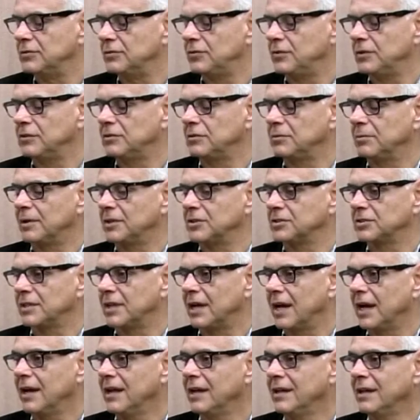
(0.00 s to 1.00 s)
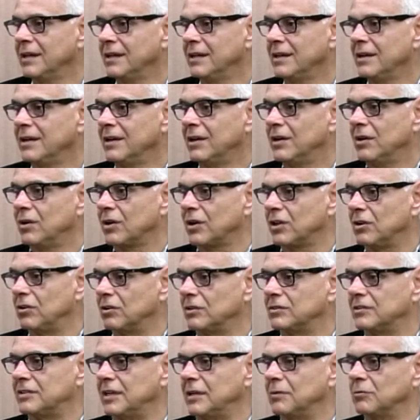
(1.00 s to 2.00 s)
é difícil imaginar que
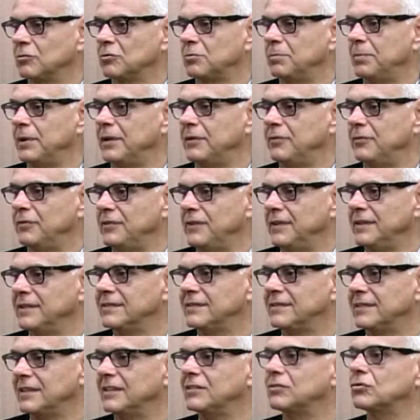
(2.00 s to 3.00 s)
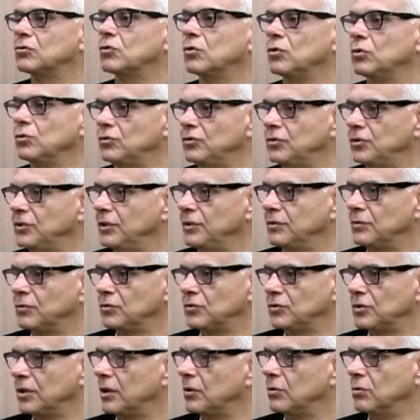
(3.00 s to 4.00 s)
nós temos perfis
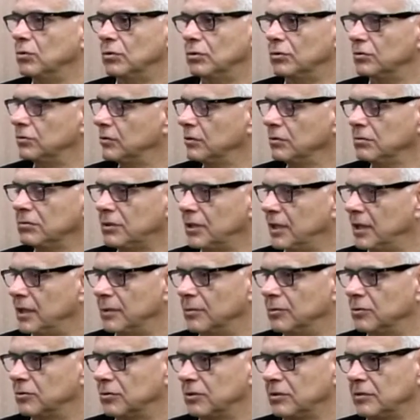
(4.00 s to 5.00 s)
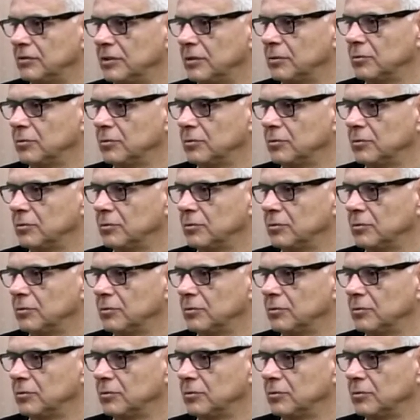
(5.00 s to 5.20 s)
exclusivos de alunos. Não temos, nós